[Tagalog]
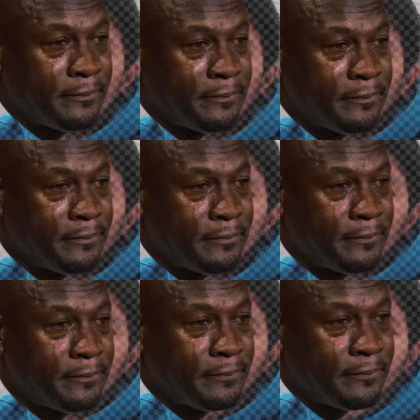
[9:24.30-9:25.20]
yung
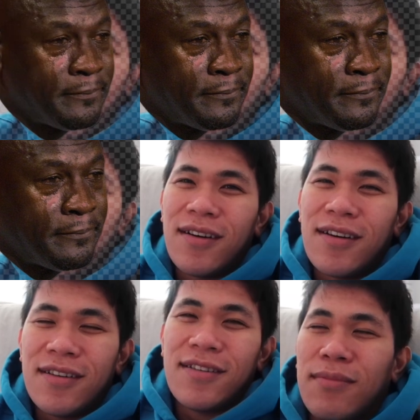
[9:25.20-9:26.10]
medyo malayo,
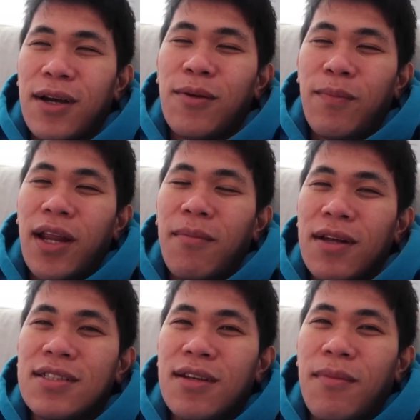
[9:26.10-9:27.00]
meron pa
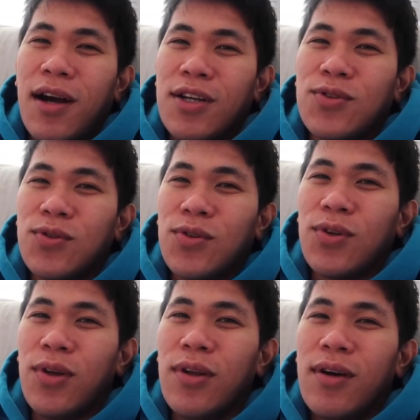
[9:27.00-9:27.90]
naman sa mga
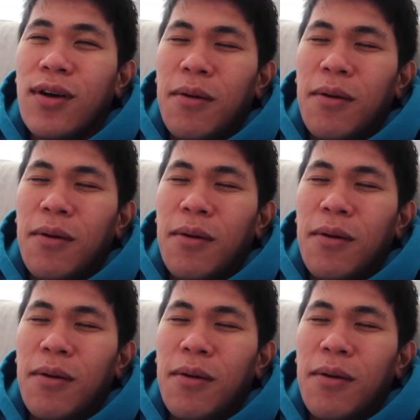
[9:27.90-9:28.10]
susunod.